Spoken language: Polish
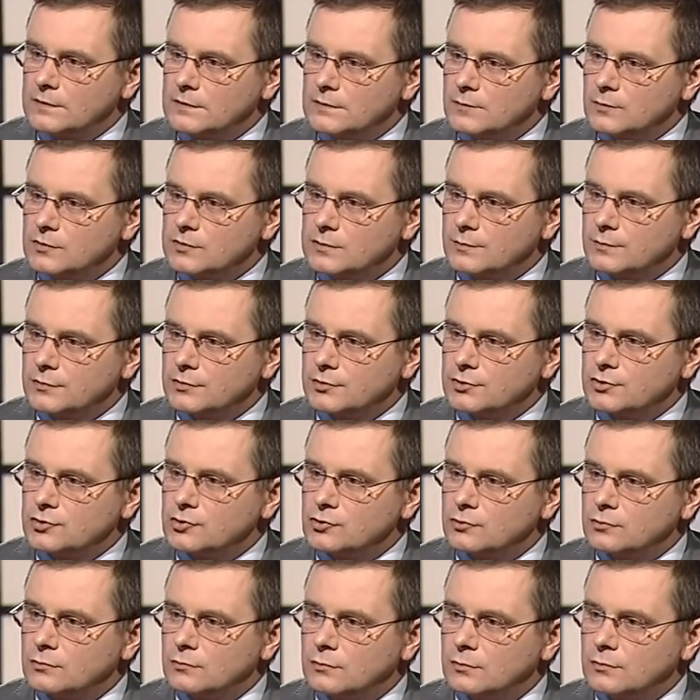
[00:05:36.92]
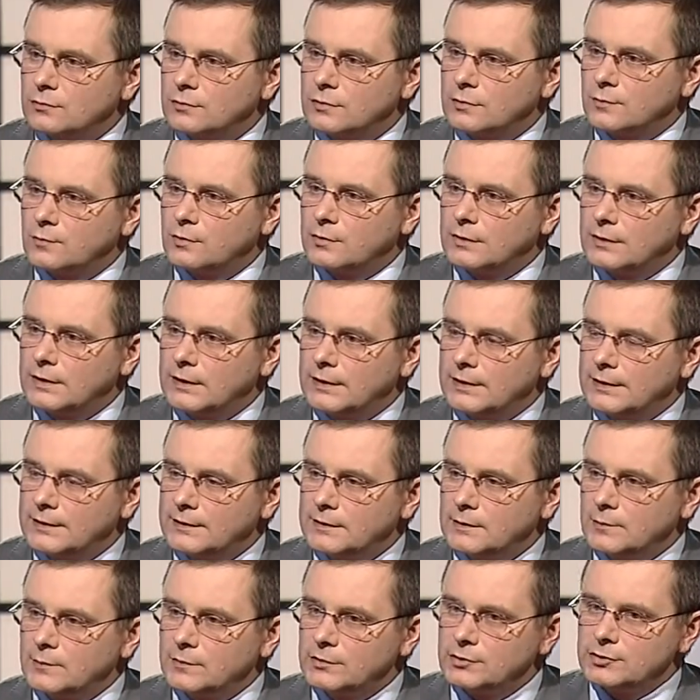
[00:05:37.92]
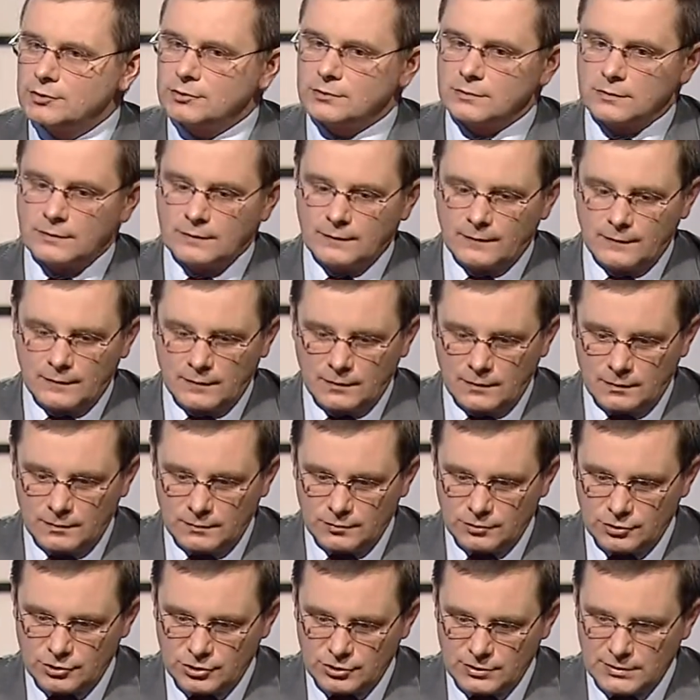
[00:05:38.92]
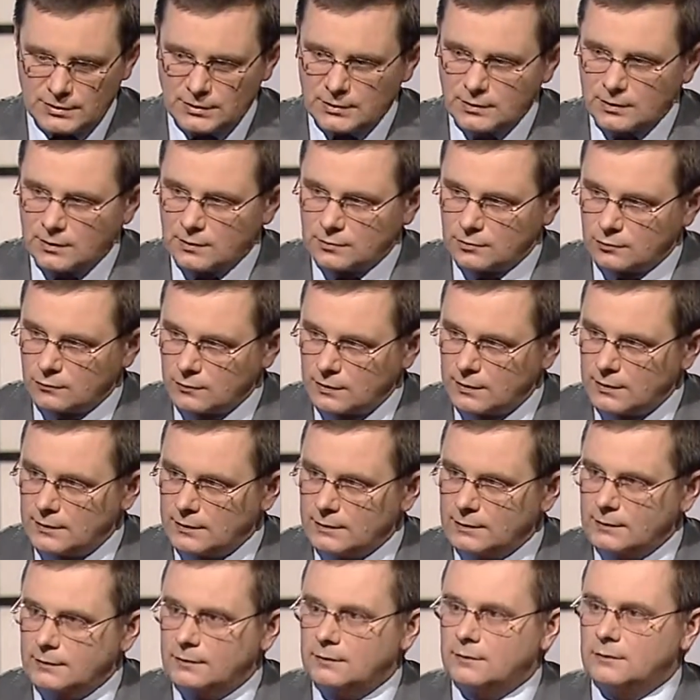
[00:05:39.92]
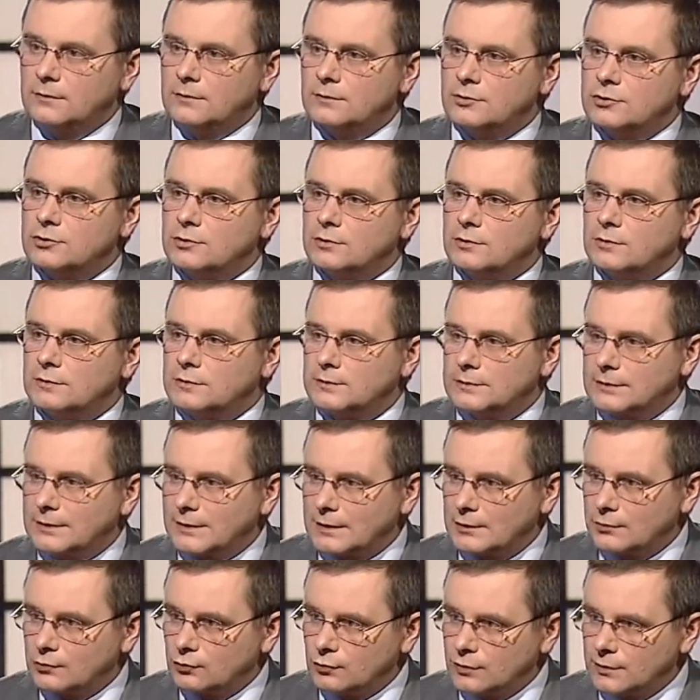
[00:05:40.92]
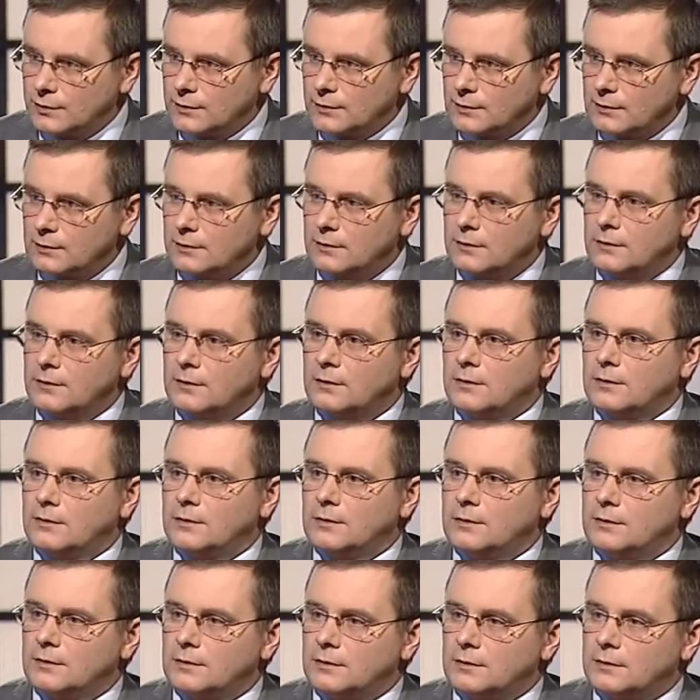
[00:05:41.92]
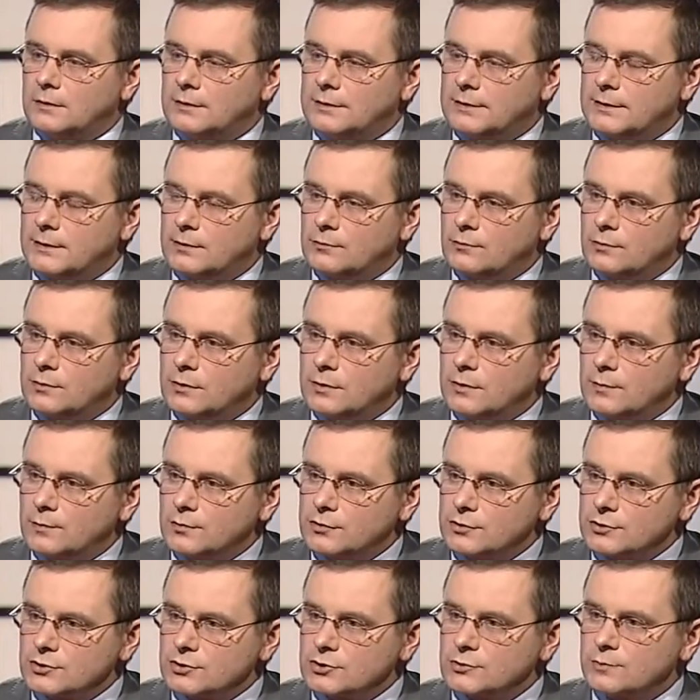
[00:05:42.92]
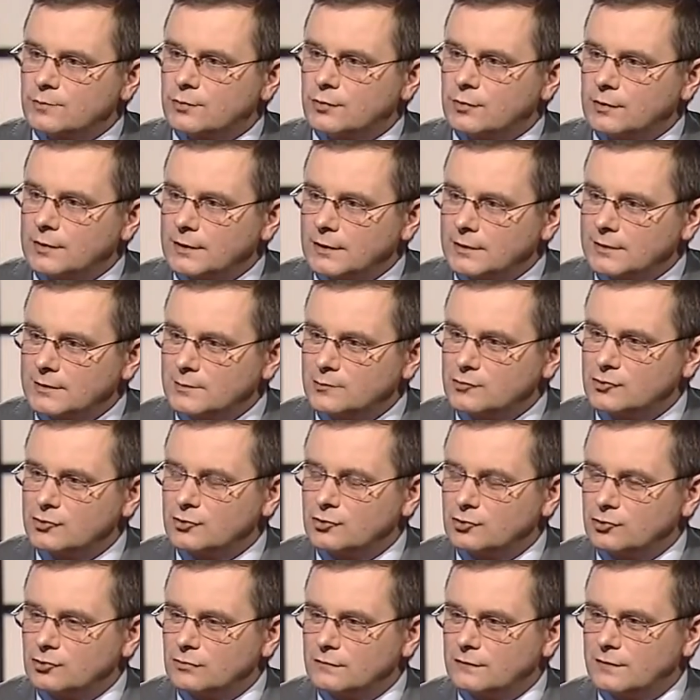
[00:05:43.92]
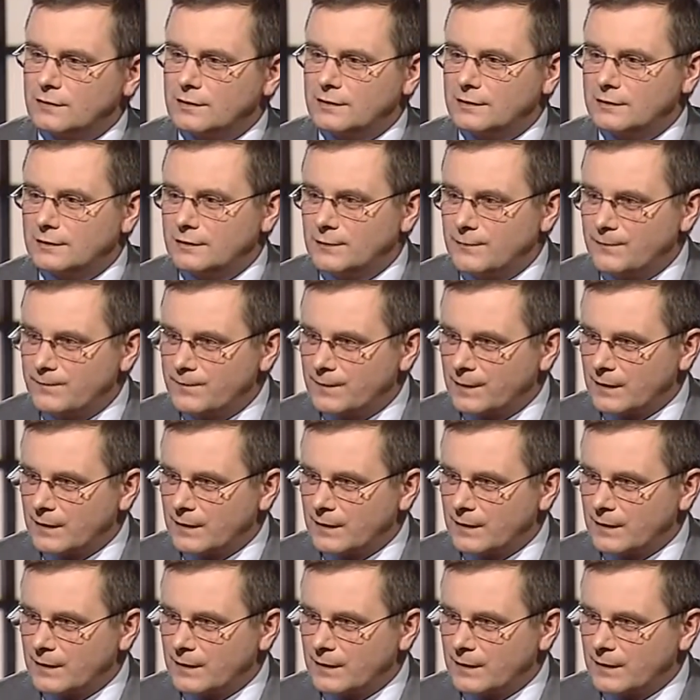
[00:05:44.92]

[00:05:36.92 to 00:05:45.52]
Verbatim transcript: Yy, można powiedzieć, źródło, które polega na tym, iż dzisiaj aktualny rząd traktuje, yy, traktuje przecież projekty przygotowane